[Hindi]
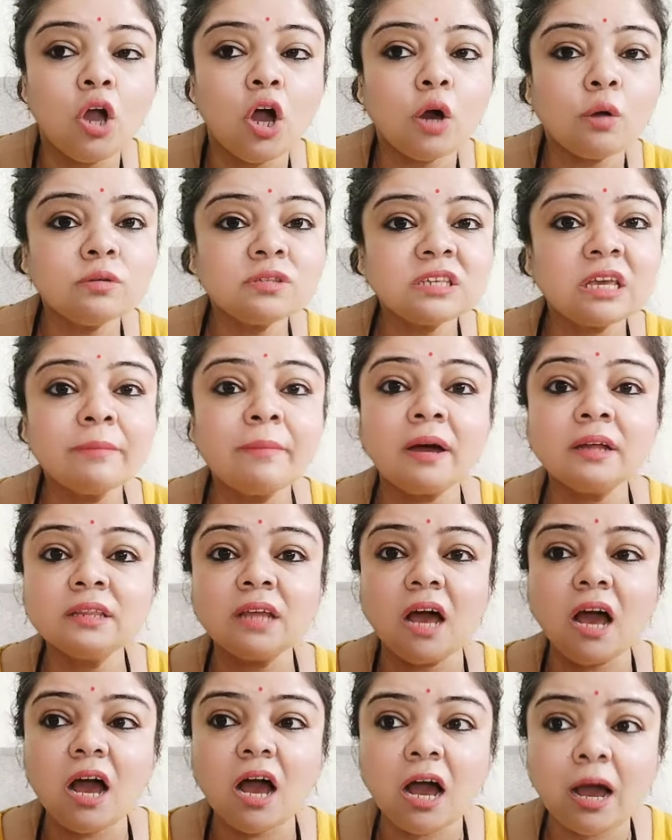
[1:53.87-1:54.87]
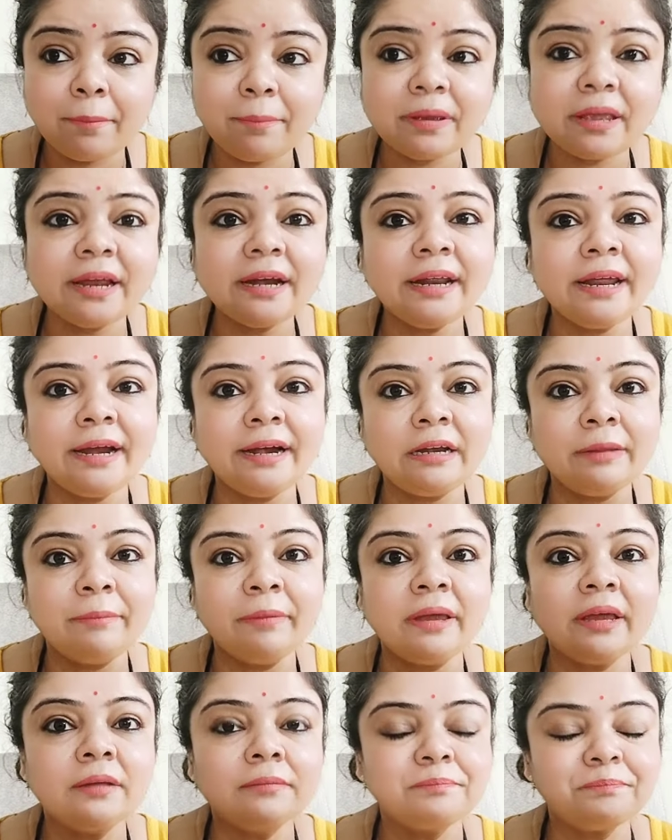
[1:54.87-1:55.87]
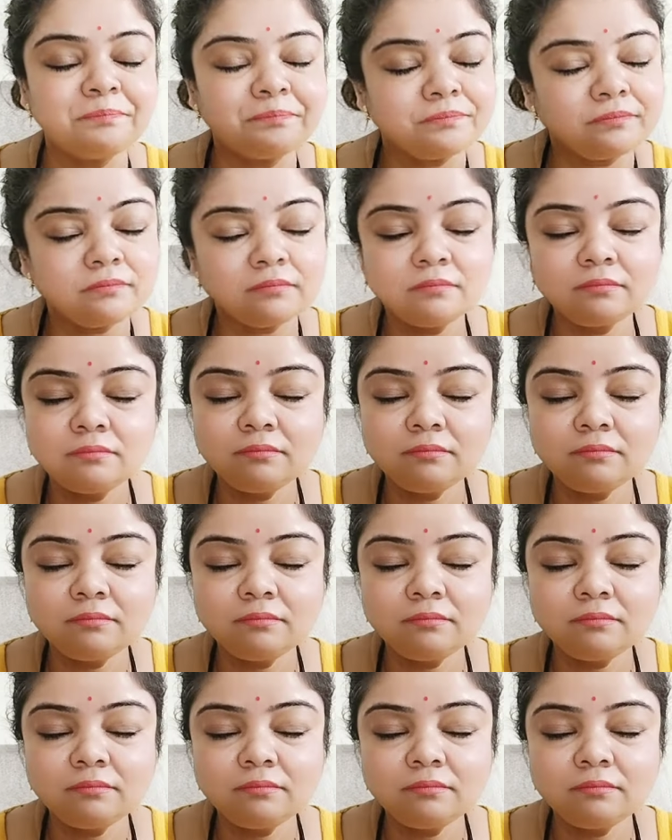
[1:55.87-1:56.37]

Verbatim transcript: और उसके बाद अब की डेट में